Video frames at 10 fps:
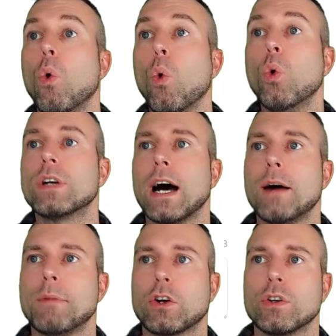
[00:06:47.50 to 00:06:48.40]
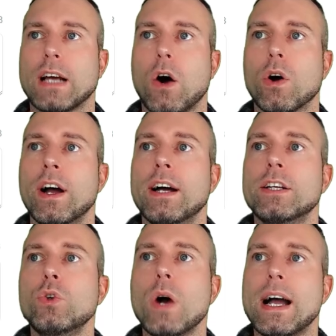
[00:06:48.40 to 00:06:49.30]
Oder man könnte auch
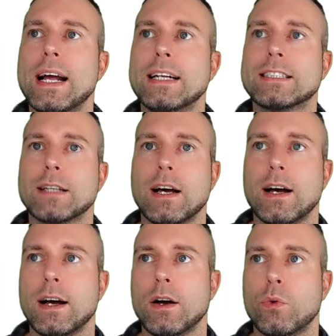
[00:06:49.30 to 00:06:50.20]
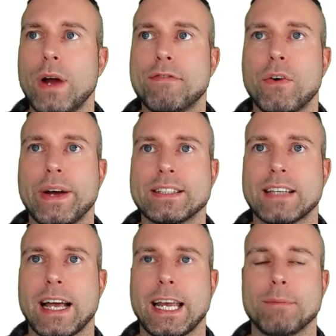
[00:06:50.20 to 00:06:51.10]
URLs äh,
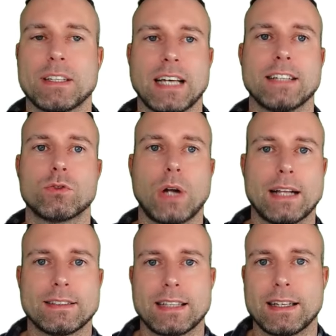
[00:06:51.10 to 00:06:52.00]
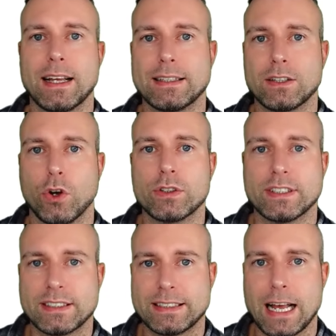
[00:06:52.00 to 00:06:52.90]
Reference eingeben. Das heißt, du kannst dann,
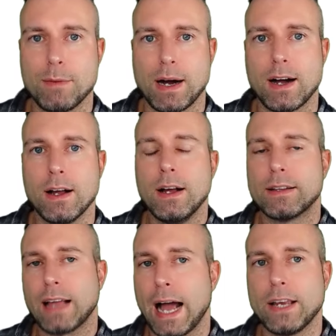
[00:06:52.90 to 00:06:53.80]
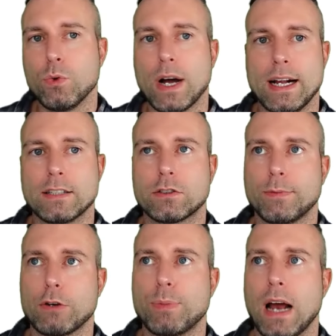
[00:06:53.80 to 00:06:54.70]
könntest selber drei URLs
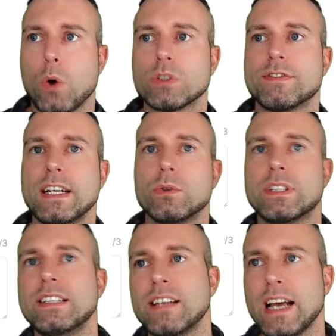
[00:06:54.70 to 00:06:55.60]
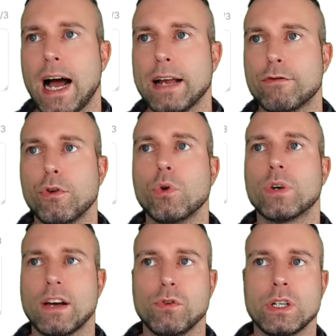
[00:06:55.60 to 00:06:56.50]
zum Beispiel auswählen und diese hier einfügen
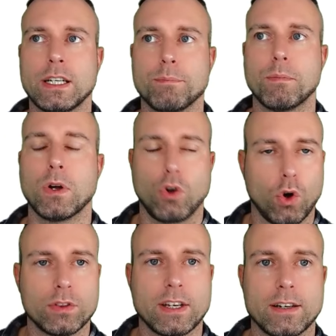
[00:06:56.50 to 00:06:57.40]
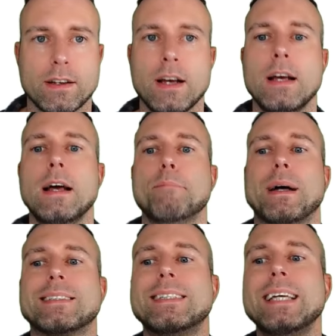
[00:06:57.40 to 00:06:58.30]
und er würde den Content
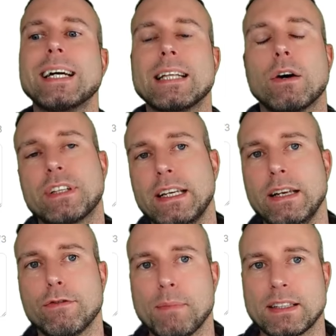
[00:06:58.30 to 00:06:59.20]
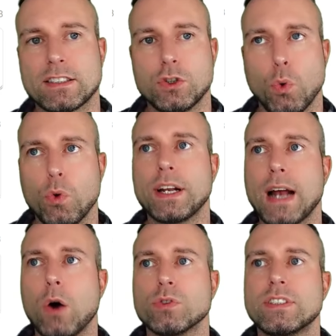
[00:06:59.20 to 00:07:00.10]
basierend auf den
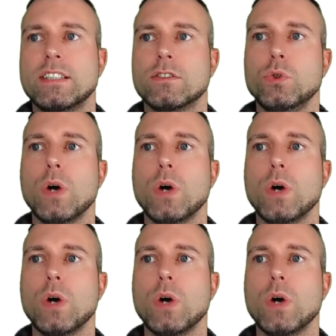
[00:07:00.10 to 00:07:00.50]
Informationen aus diesen